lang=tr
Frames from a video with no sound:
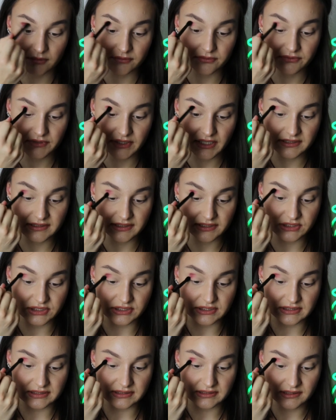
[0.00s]
Fiyat
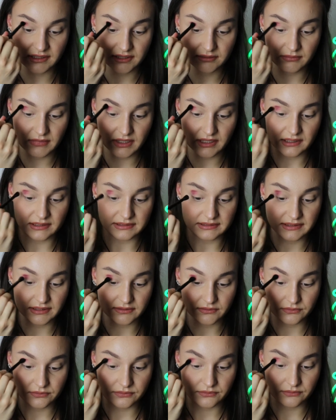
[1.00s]
açısından
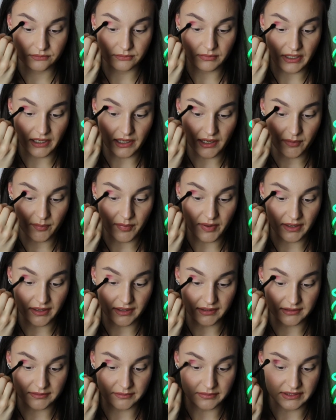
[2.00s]
maalesef bayağı
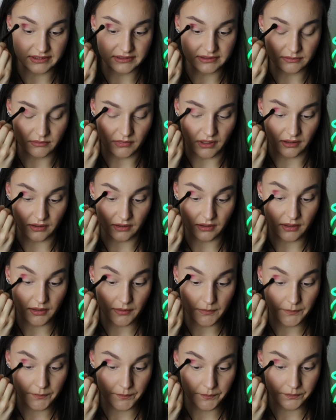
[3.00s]
pahalı bir
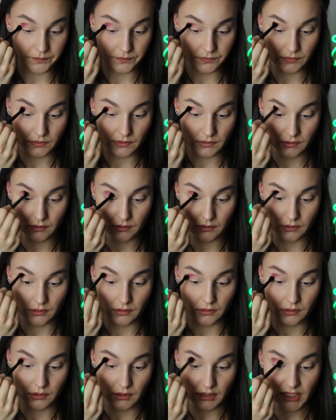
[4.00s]
marka.
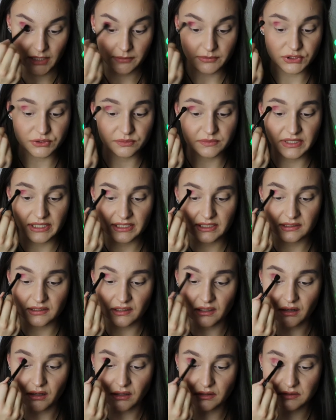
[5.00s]
Ama şimdiye
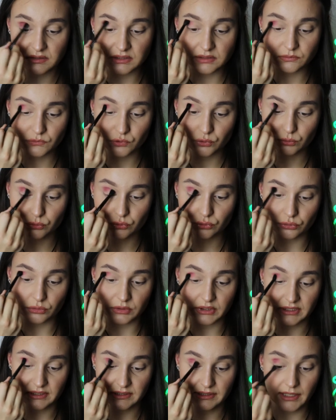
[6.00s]
kadar aldığım tüm
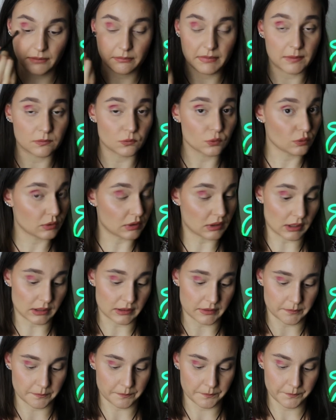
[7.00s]
ürünlerinden memnun
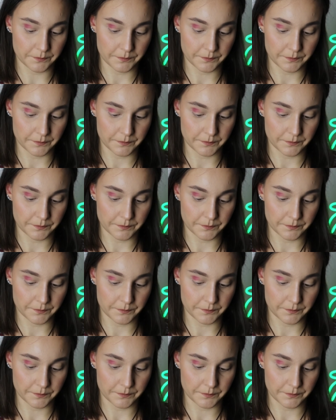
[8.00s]
kaldım.